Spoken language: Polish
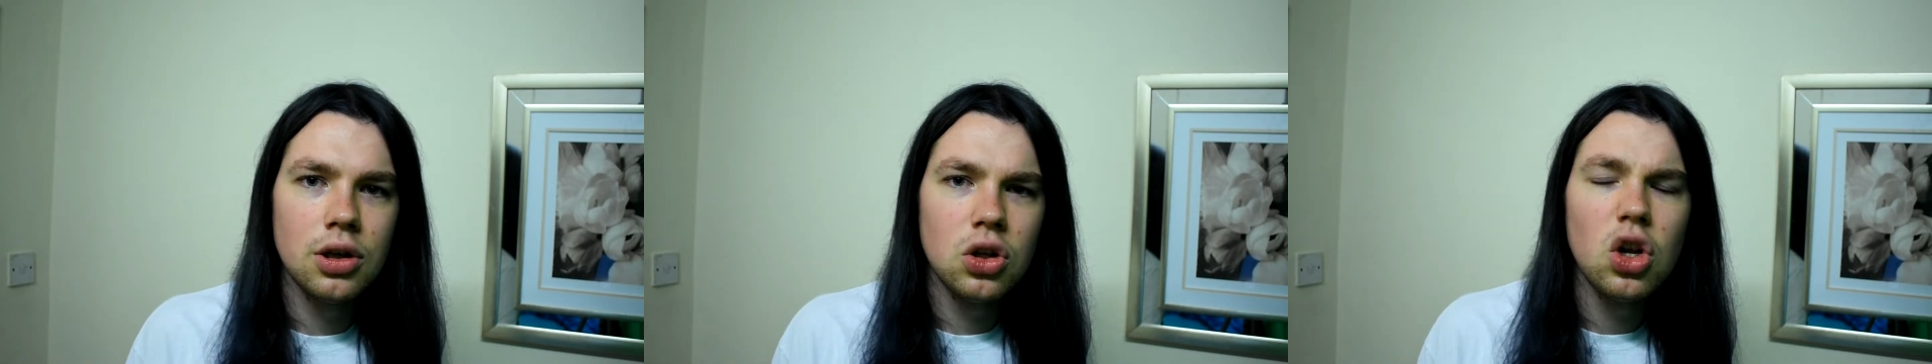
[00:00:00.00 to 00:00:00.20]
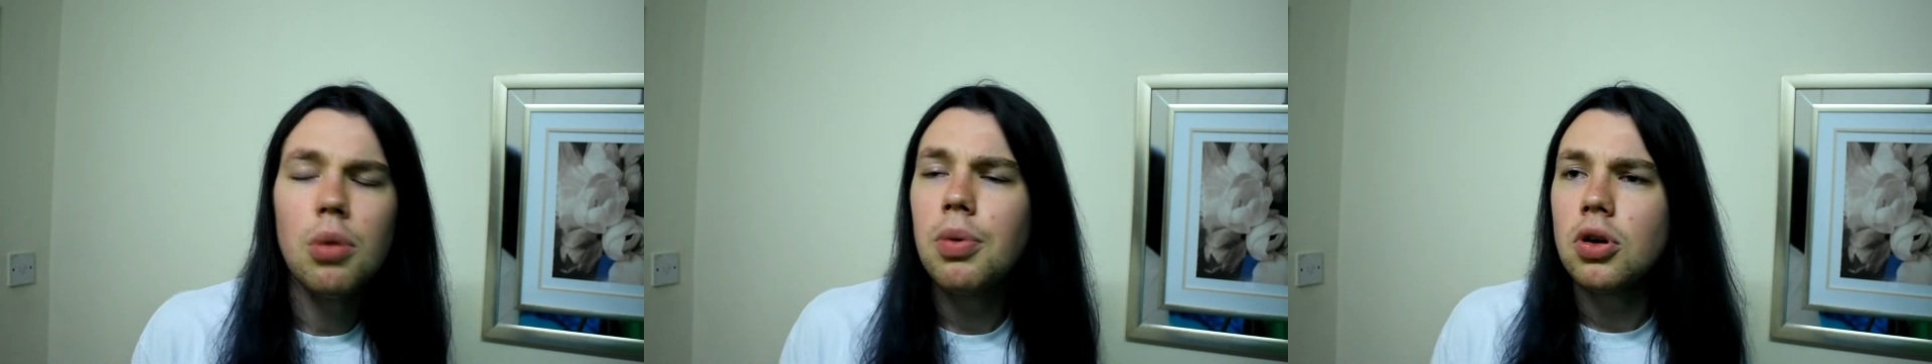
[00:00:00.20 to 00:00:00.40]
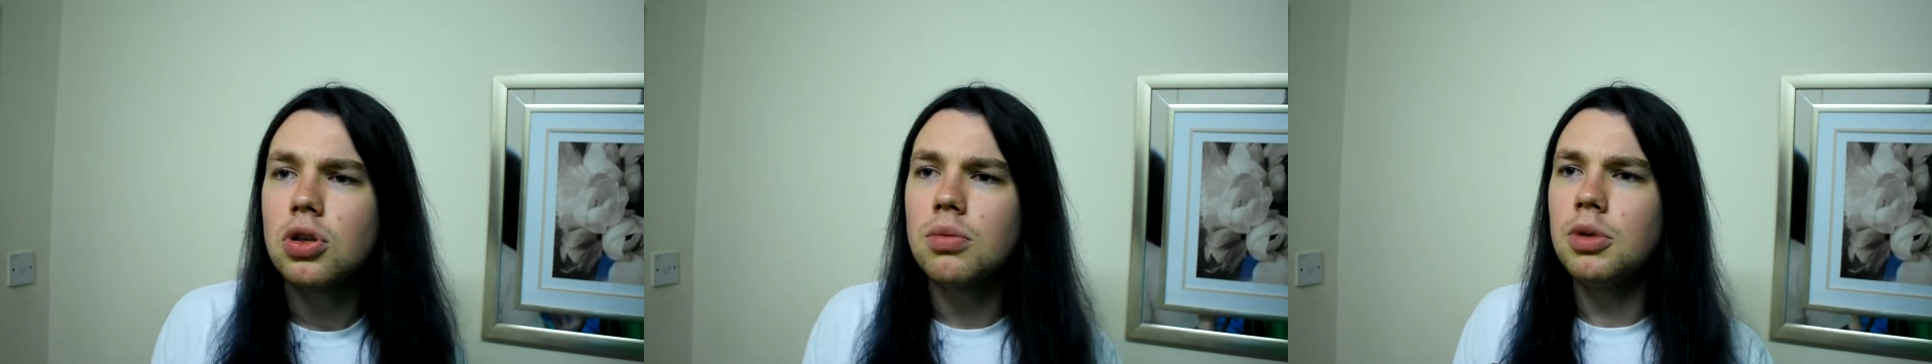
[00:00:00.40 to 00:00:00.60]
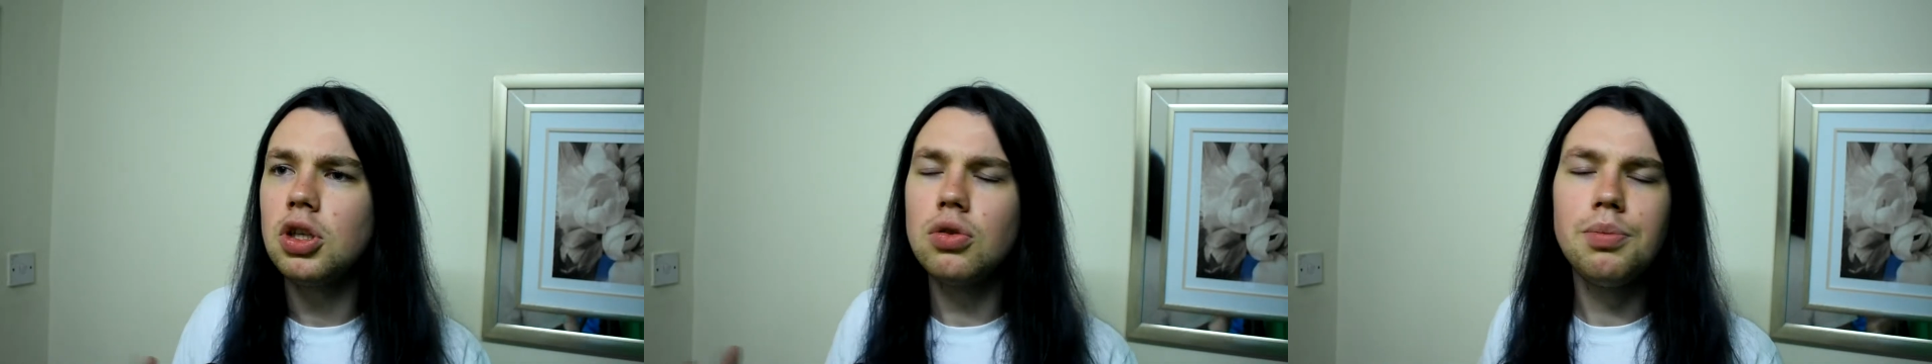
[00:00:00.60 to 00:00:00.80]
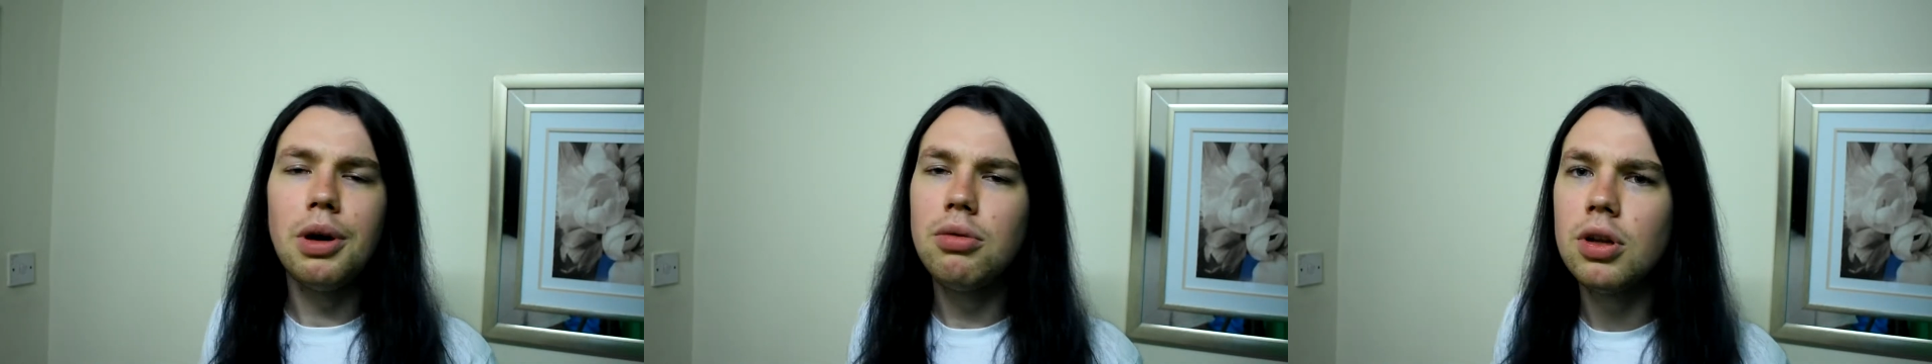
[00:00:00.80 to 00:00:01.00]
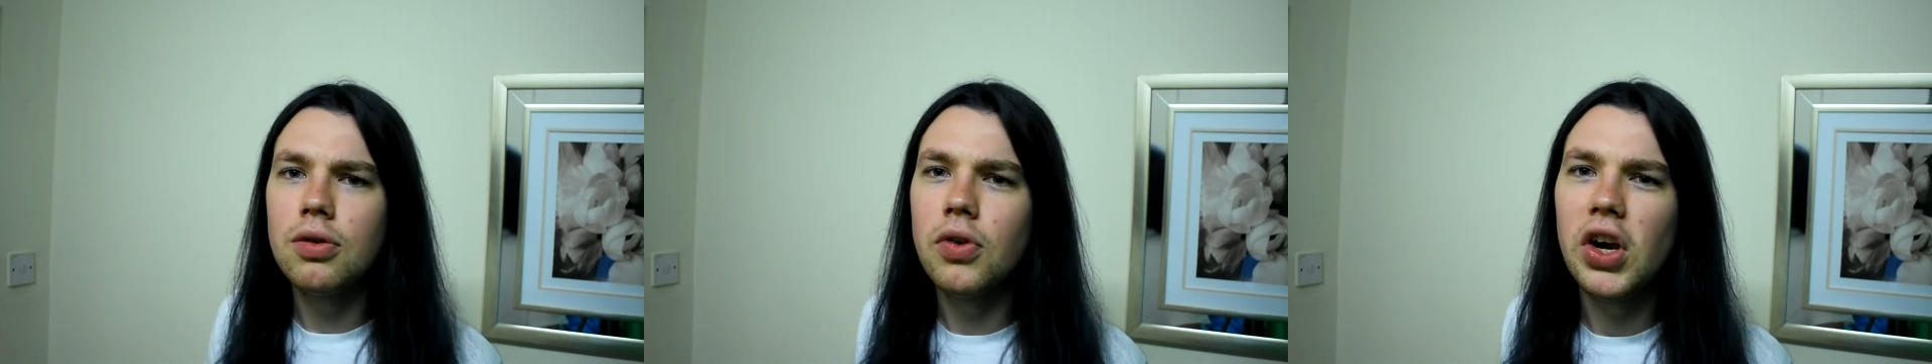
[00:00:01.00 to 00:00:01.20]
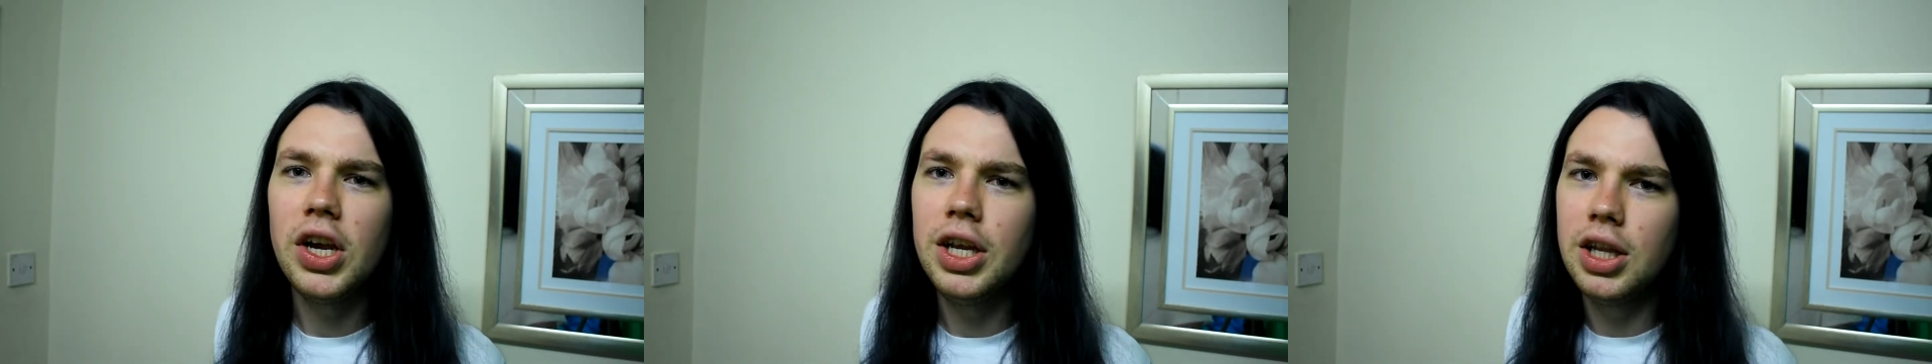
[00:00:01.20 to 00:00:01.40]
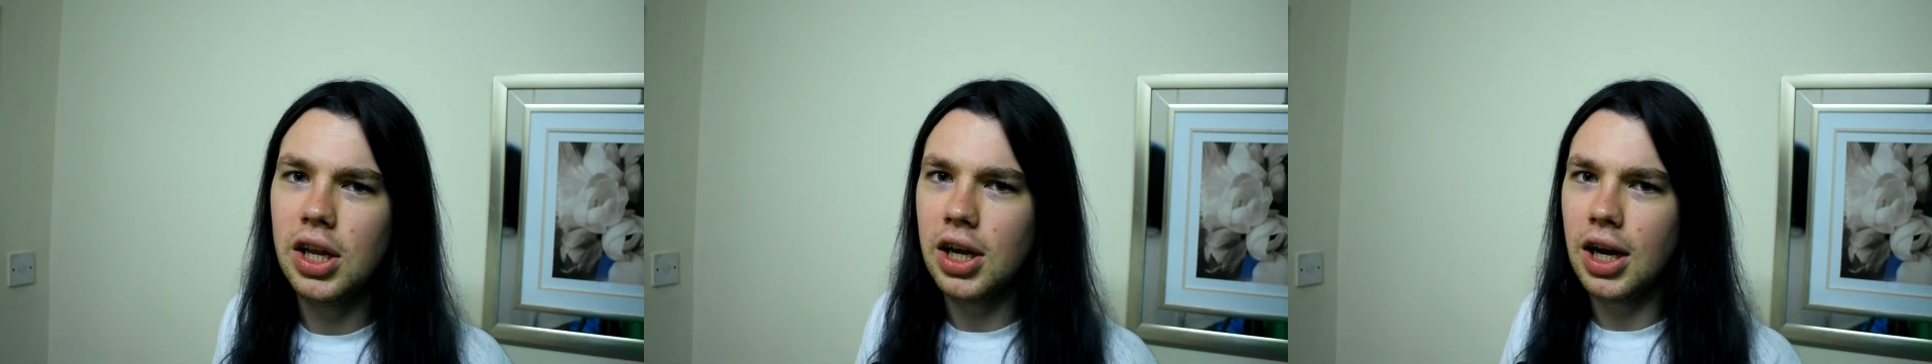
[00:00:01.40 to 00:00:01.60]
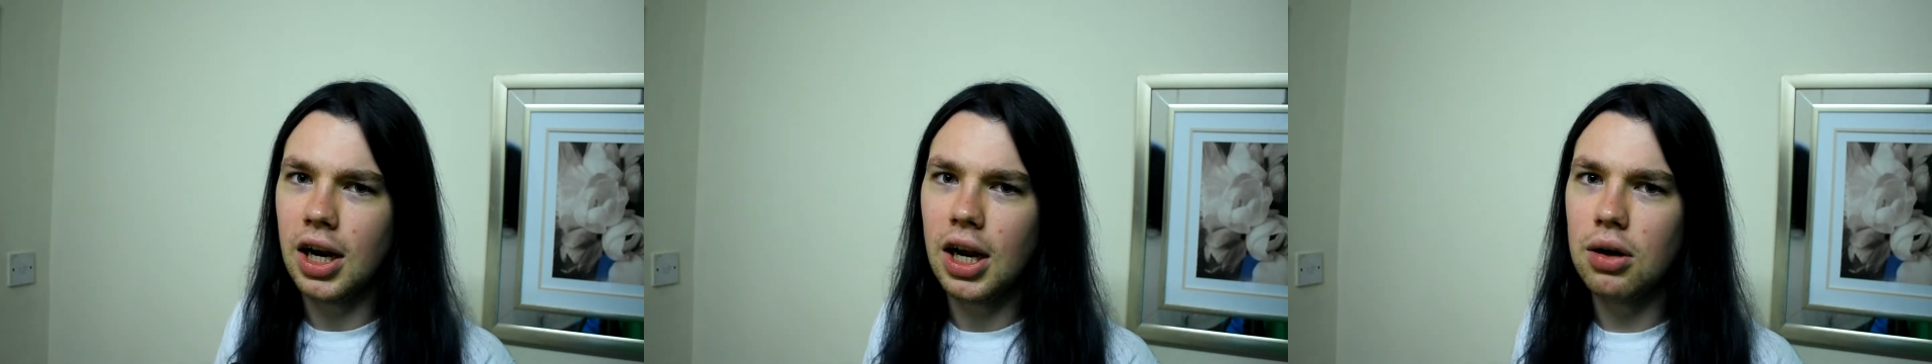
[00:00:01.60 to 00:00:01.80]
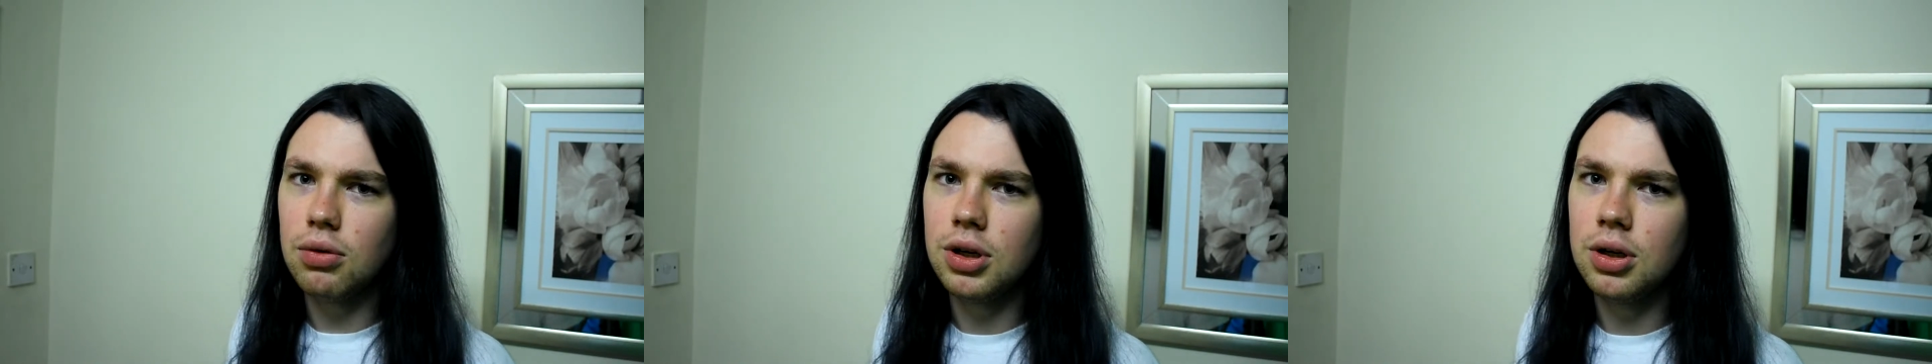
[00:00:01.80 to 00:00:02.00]
Nie obchodzą mnie zupełnie twoje inne
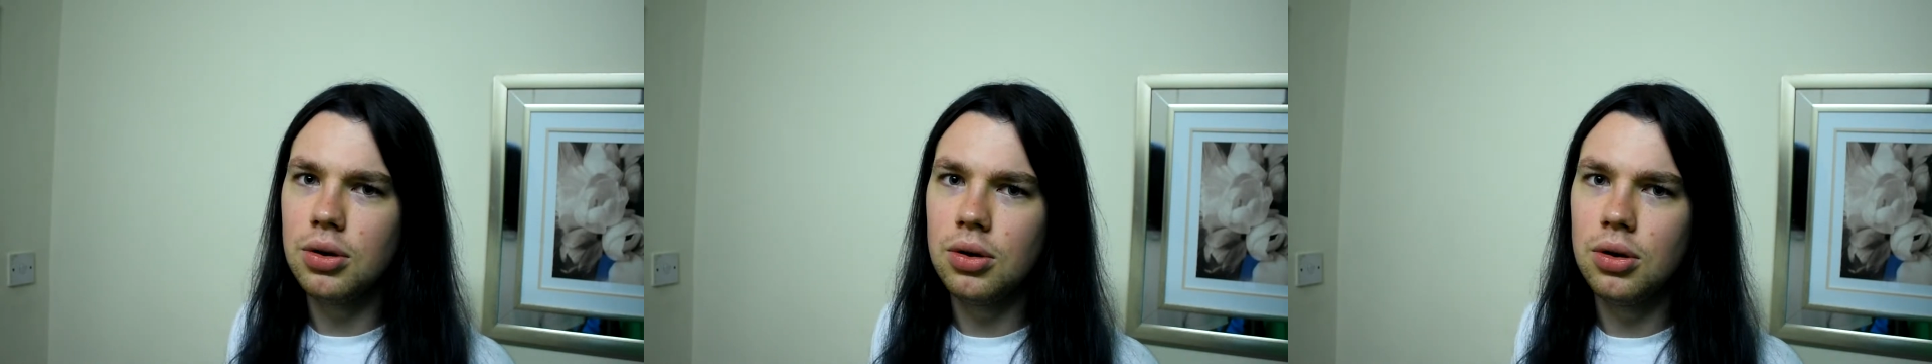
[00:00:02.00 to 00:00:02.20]
kanały.